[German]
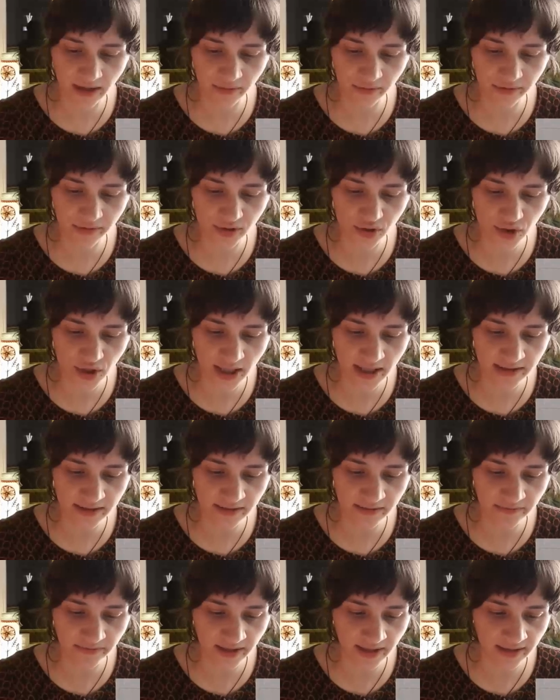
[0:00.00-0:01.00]

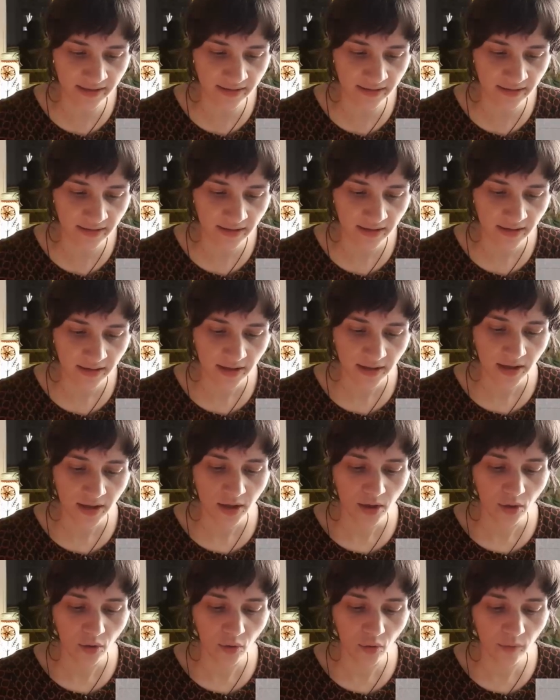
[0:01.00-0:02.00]
ausgeschaltet werden,
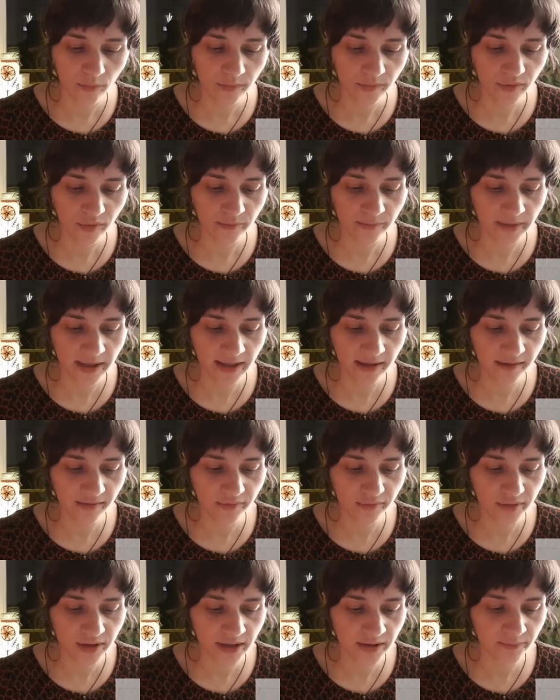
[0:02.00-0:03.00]
umso mehr
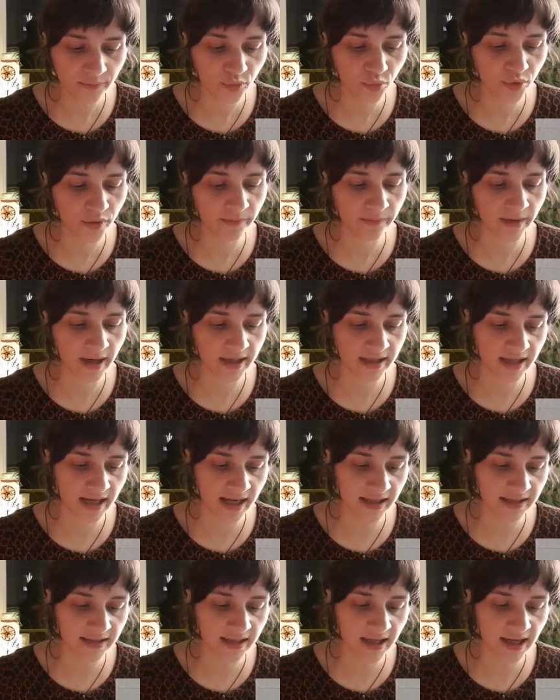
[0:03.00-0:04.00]
zu den
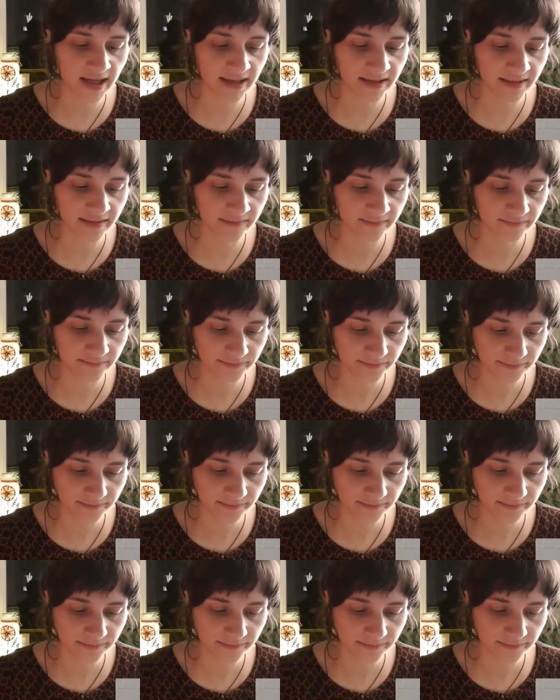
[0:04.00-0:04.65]
Bodenmagnaten halten.